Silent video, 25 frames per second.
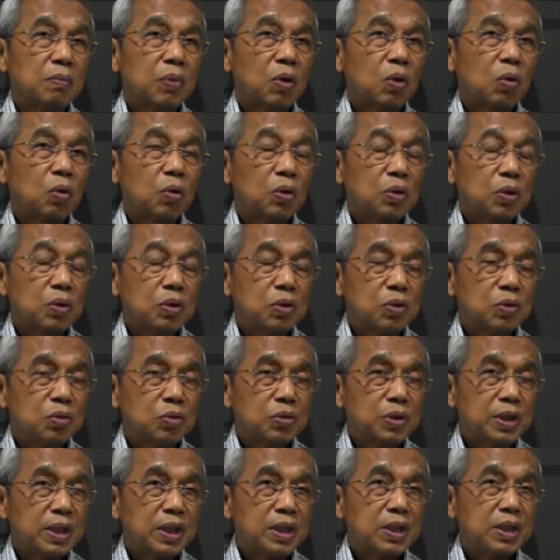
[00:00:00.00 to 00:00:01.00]
pro
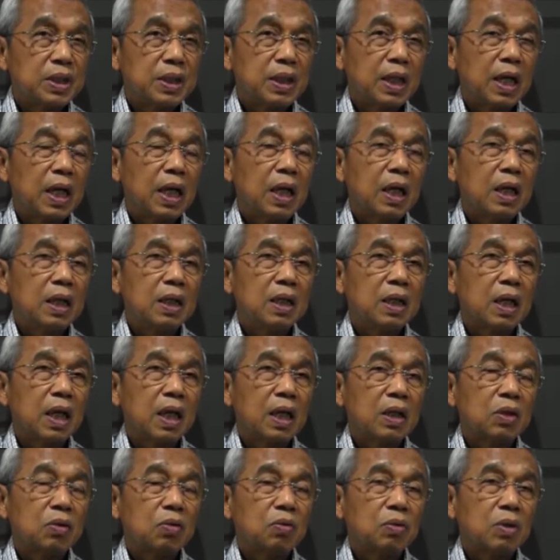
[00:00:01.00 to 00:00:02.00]
justisia
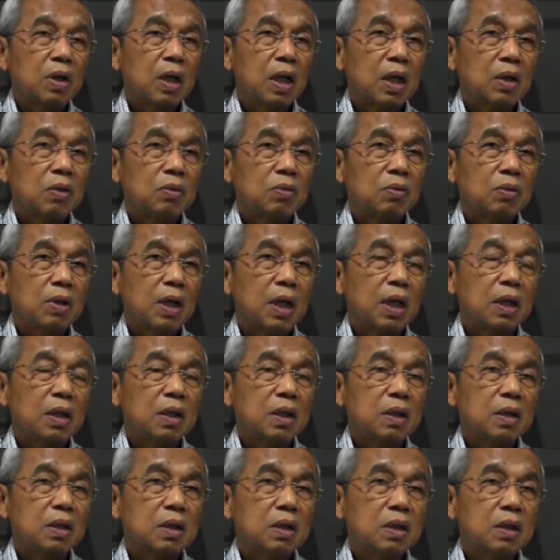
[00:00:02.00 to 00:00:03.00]
yang itu dilakukan
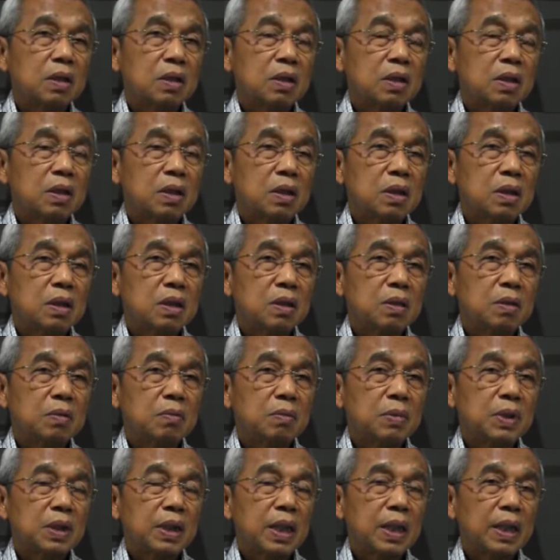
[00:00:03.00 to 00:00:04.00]

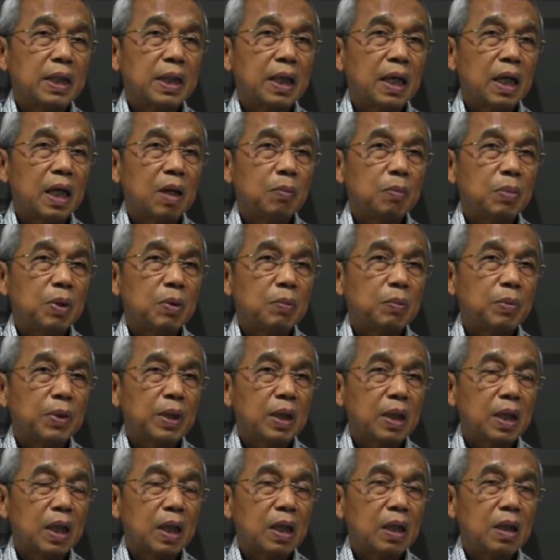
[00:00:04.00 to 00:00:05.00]
menjadi hak
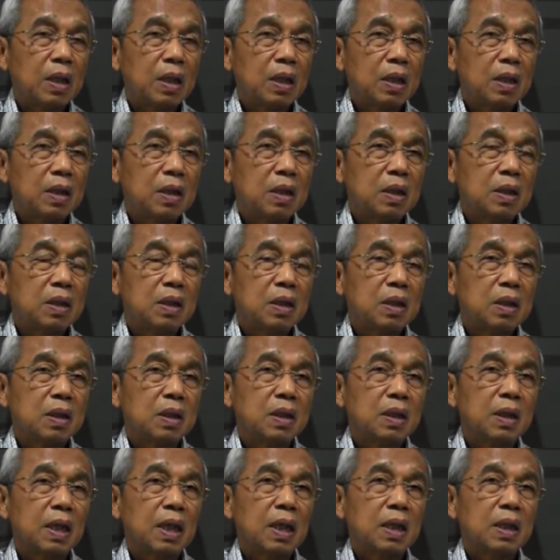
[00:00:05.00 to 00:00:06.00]
pimpinan
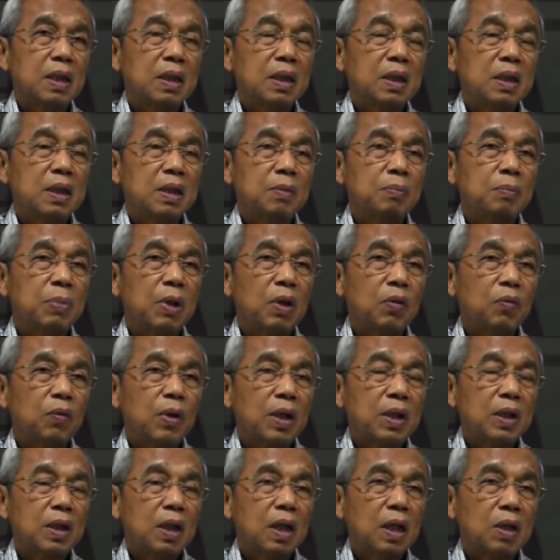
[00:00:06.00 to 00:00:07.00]
yang di
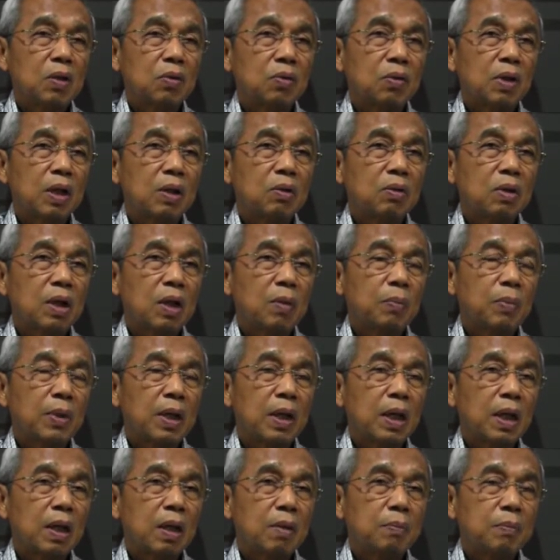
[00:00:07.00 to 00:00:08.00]
bawah dilakukan oleh
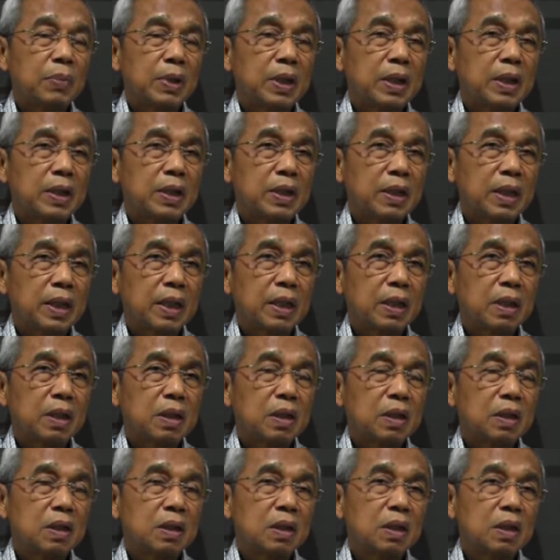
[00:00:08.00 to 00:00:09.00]
para penyidik
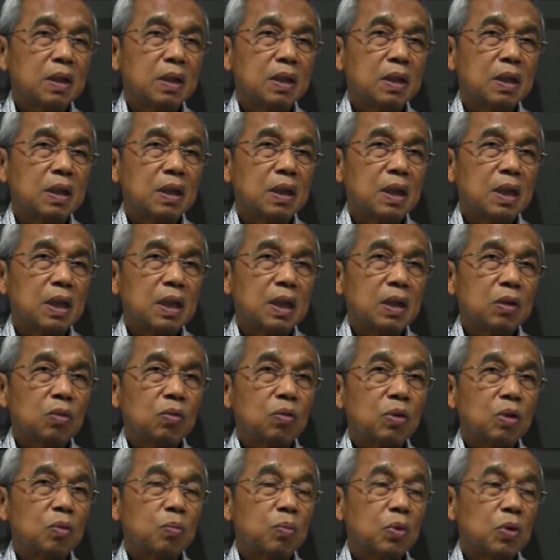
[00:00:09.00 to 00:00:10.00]

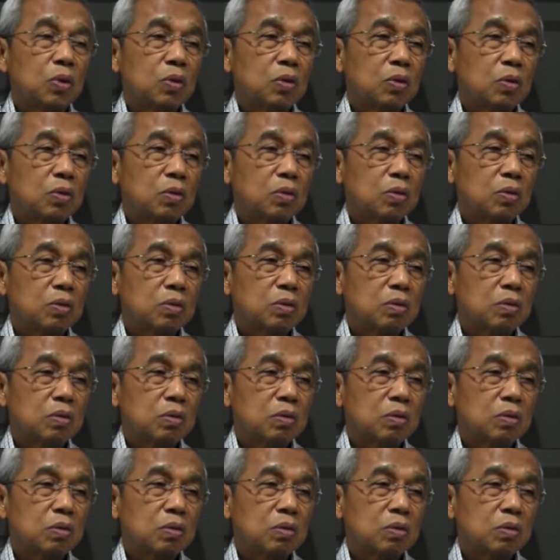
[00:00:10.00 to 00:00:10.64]
itu dipotong.